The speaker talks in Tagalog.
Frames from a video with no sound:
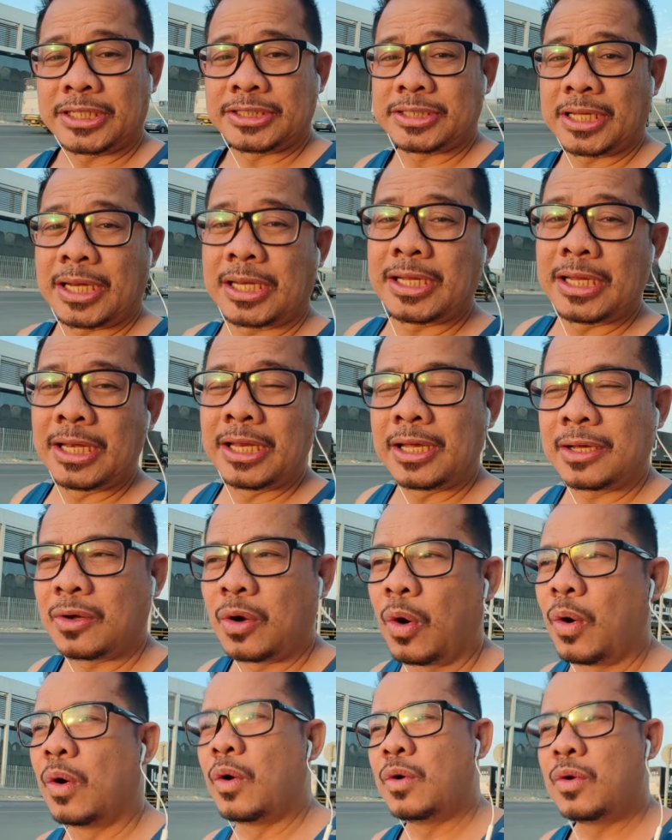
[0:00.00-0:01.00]
sa sarili
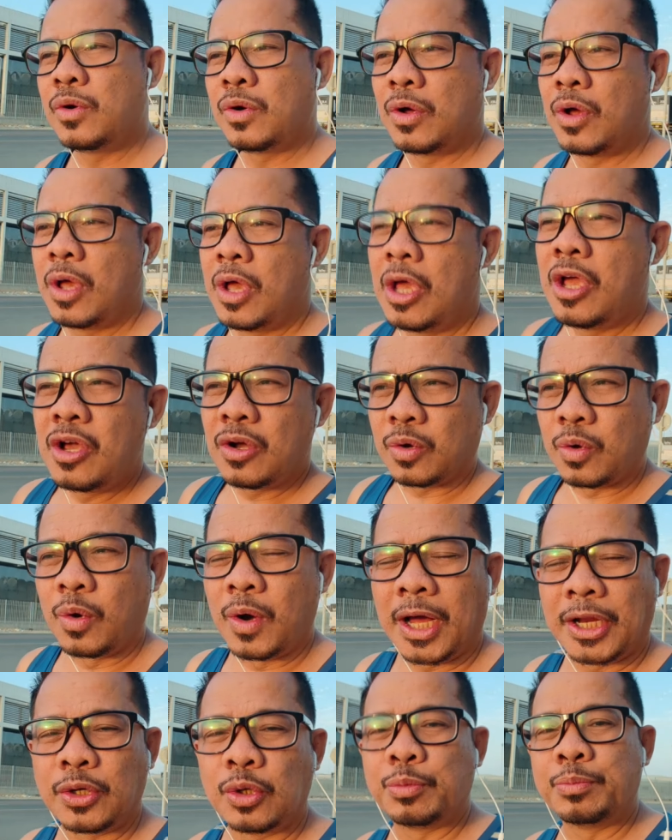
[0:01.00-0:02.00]
ko
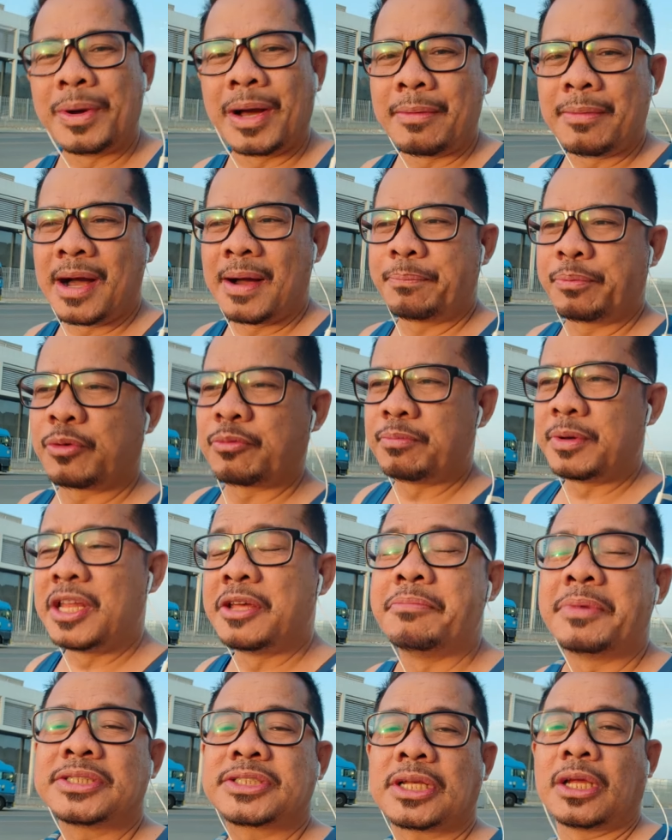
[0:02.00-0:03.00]
kung anong mga
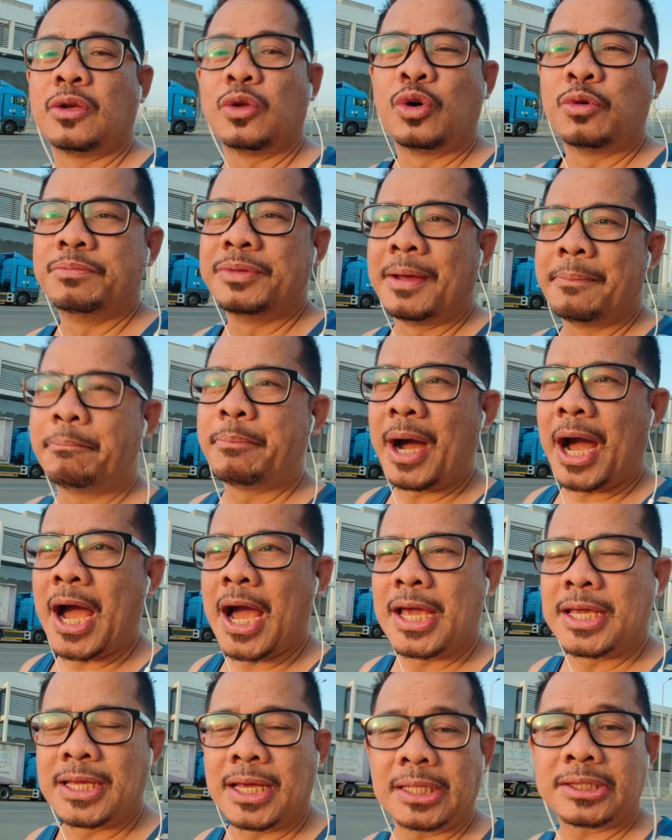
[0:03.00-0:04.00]
problema sa loob ng
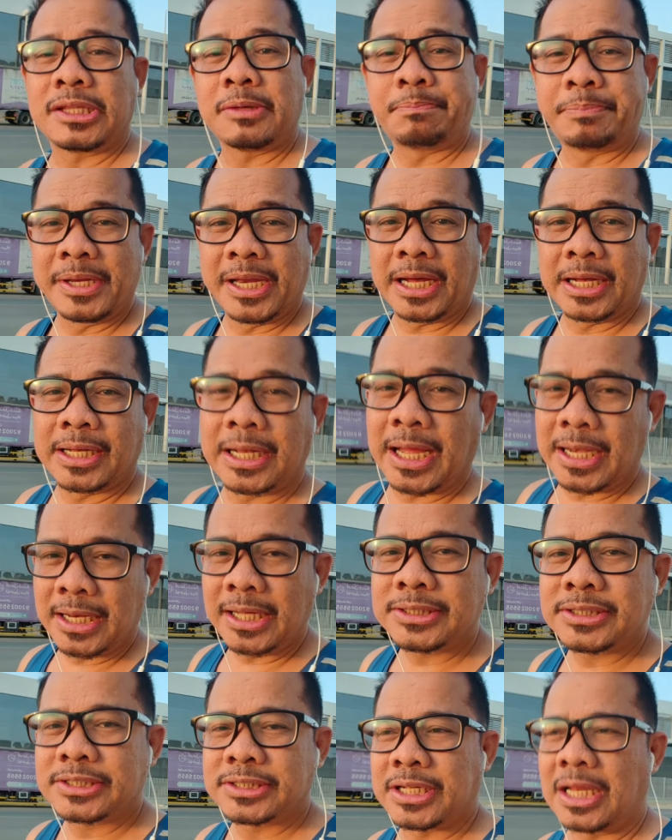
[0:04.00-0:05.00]
bahay at
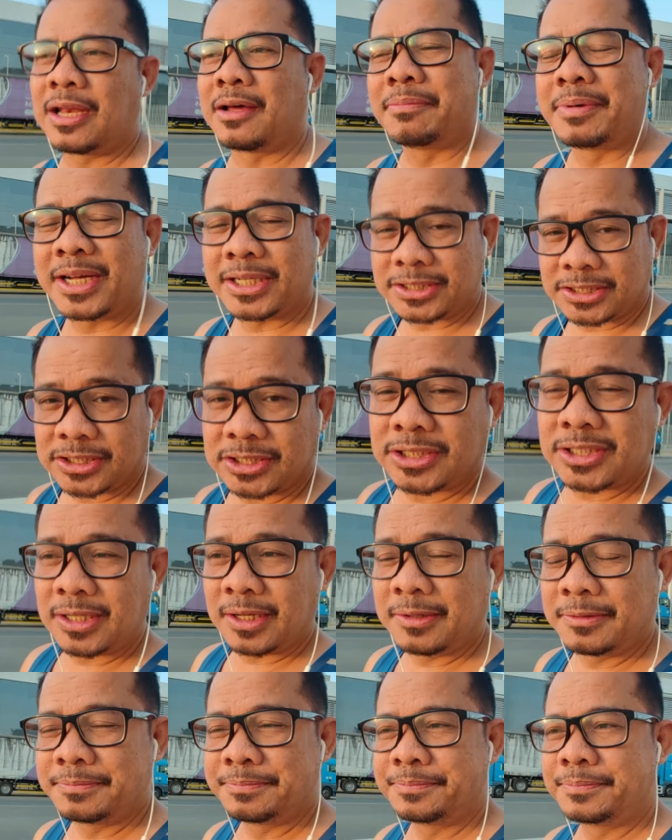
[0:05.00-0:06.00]
ipinagkalat sa labas.
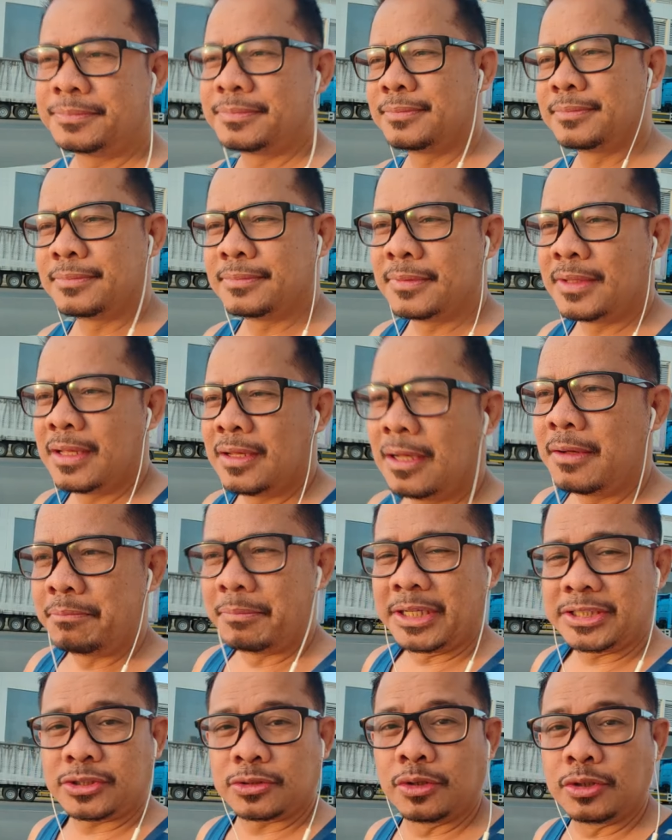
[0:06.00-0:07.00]

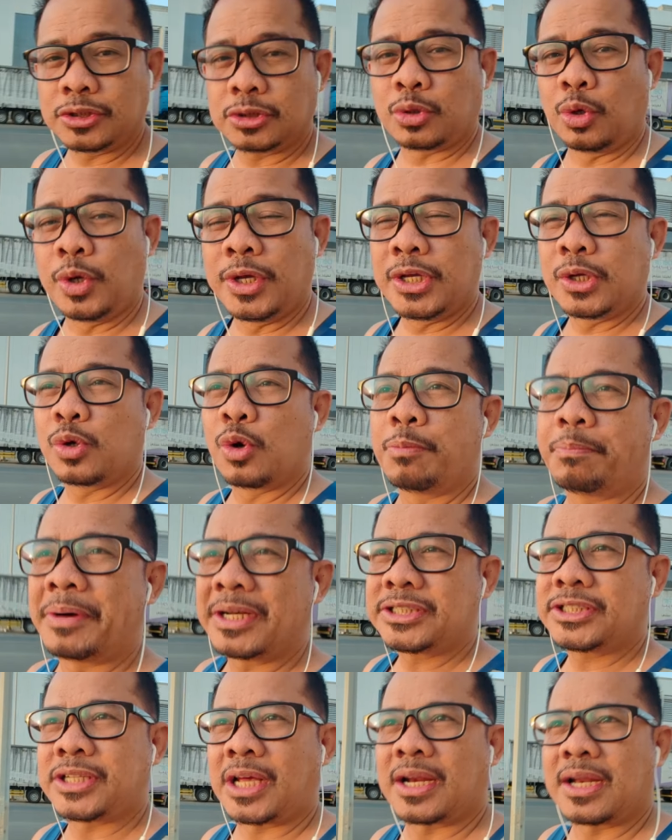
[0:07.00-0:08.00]
Mas gustuhin ko
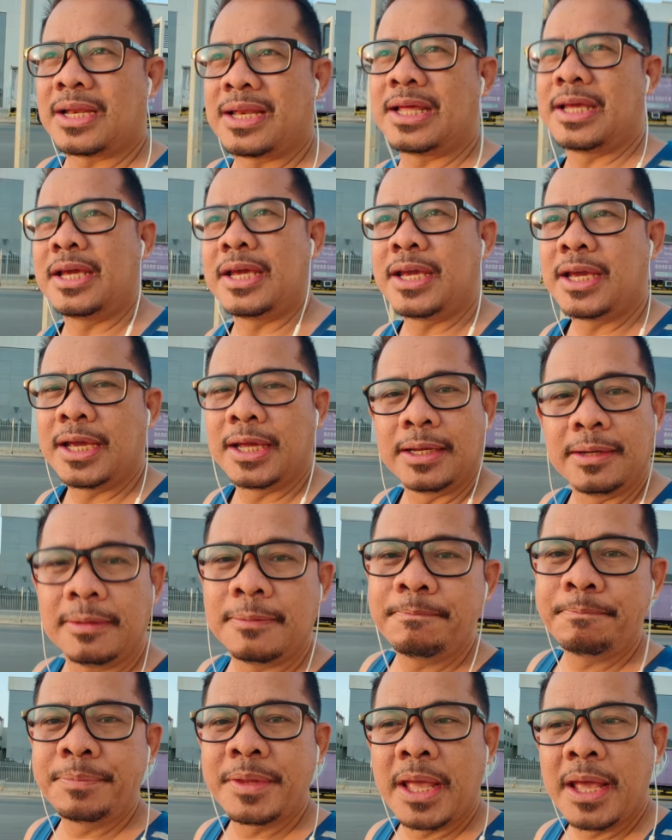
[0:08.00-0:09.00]
pa
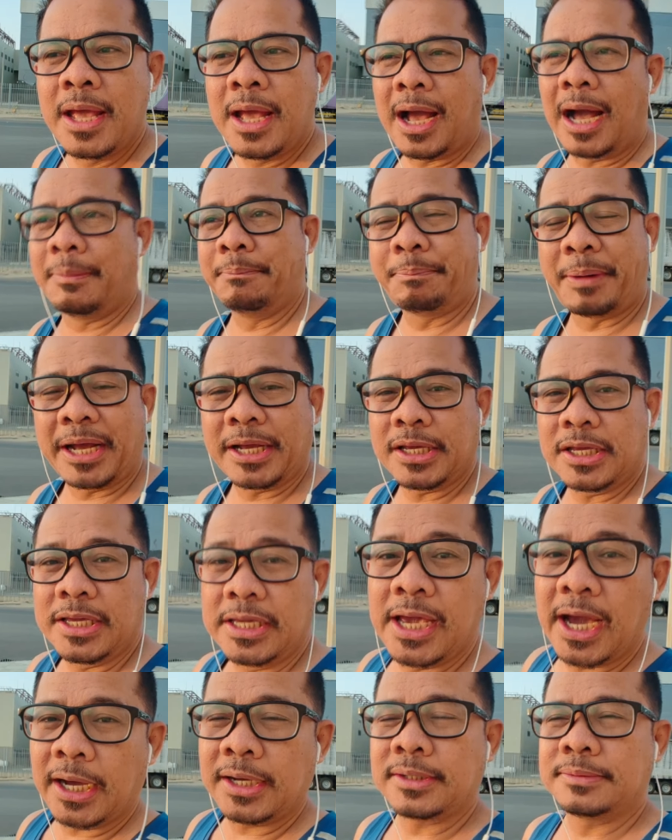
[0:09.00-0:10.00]
sarilihin ang
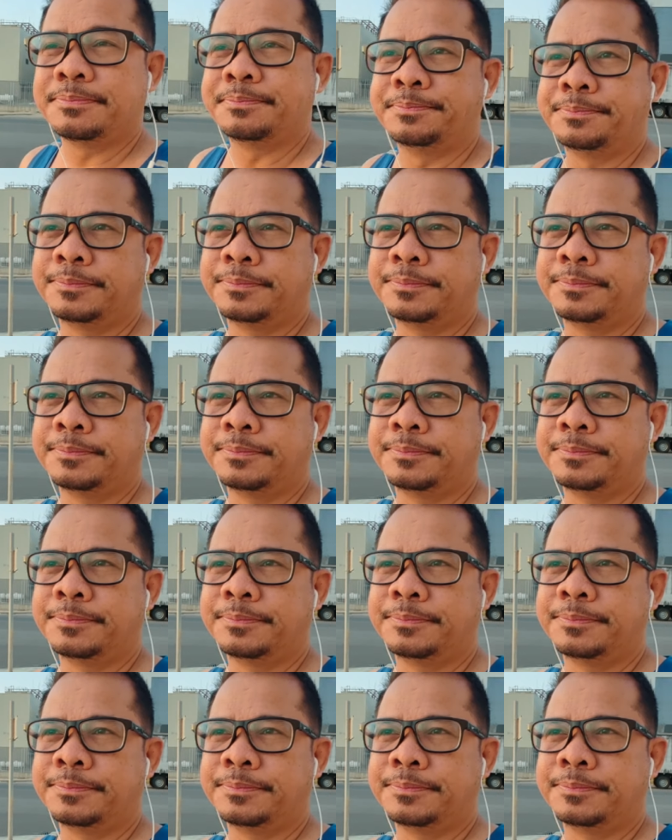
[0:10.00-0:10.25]
pag-iyak